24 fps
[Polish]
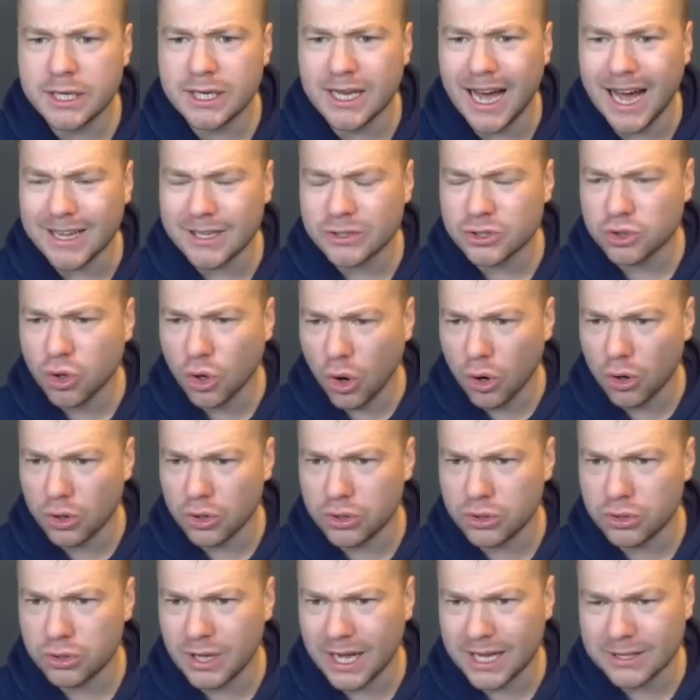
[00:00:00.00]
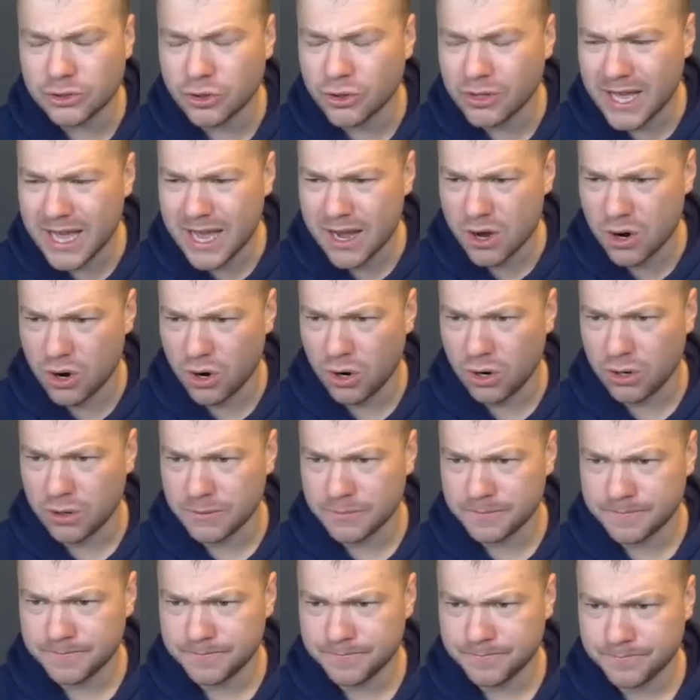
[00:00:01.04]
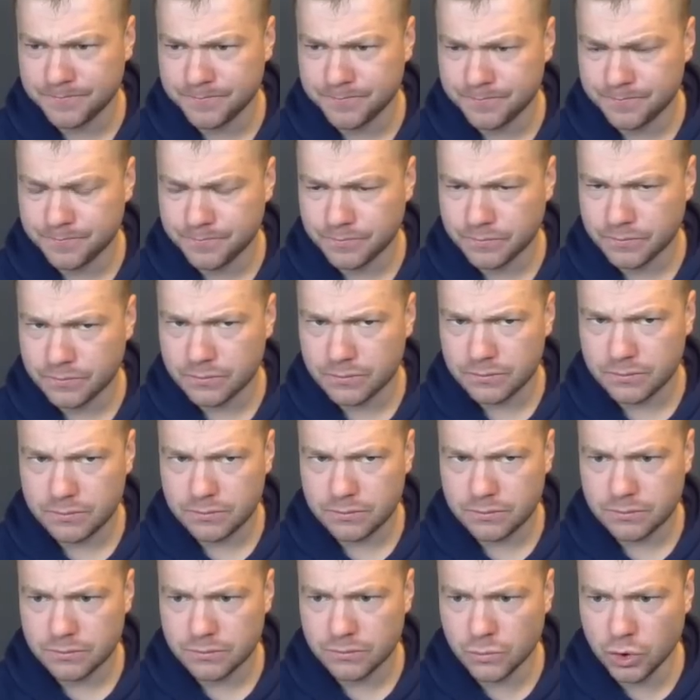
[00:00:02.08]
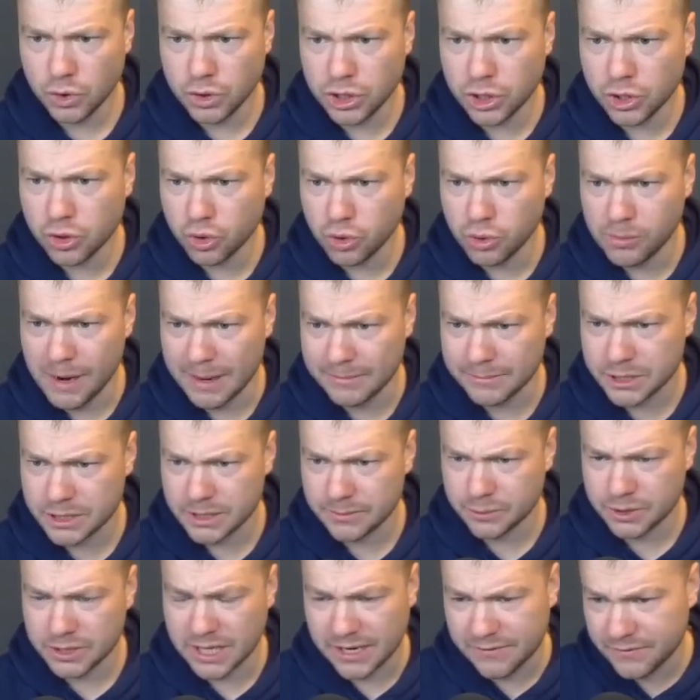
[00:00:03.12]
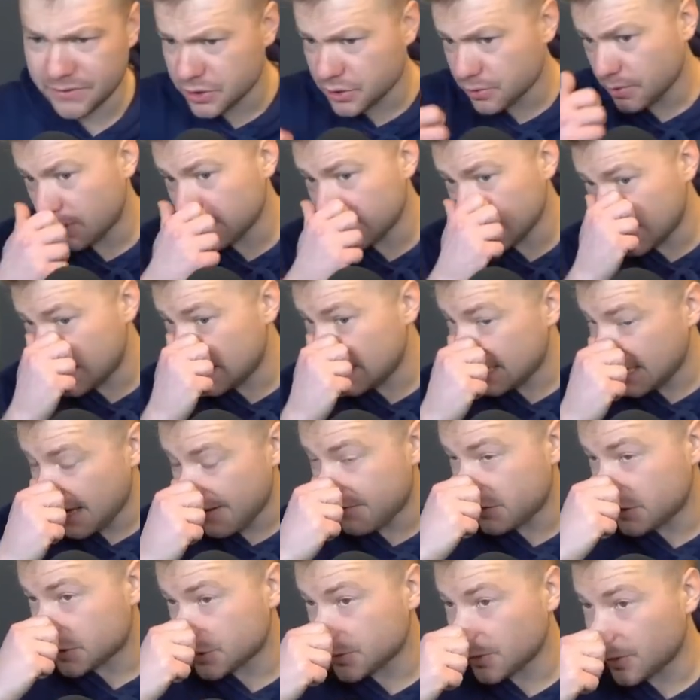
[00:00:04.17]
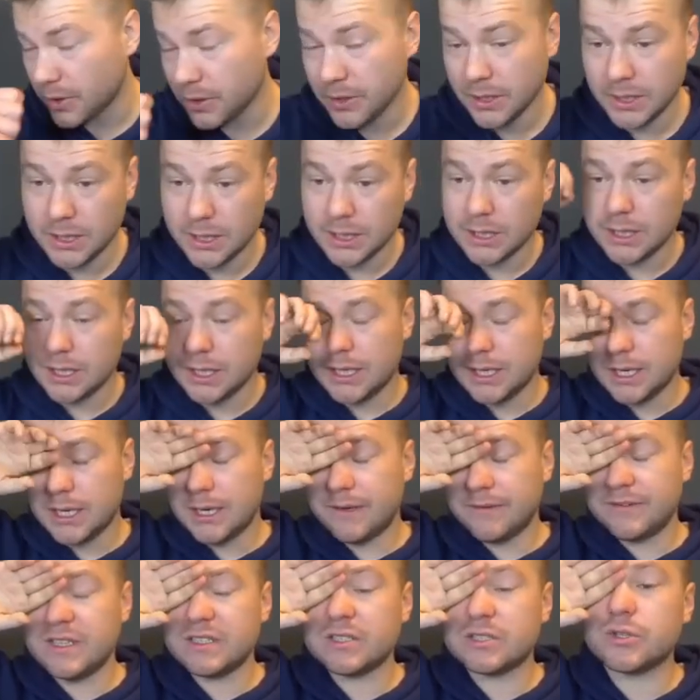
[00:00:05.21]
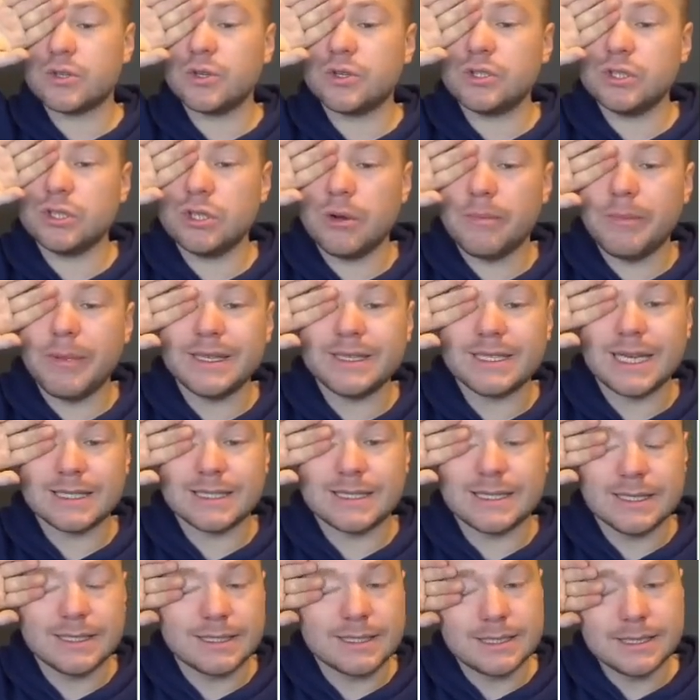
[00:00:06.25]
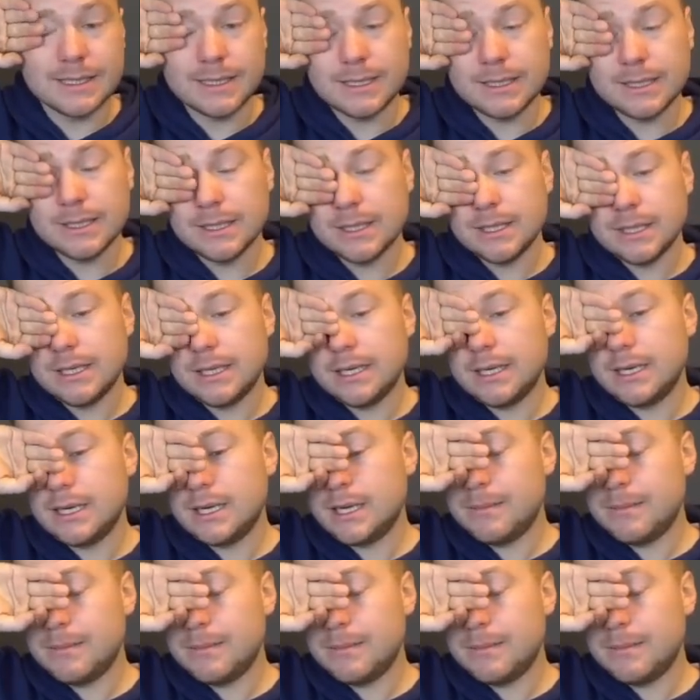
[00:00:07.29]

Anto, e, Antonego. No nie kumam czemu tak wyszło, no ale nie wyszło. E, więc Cozinio bez asysty, e,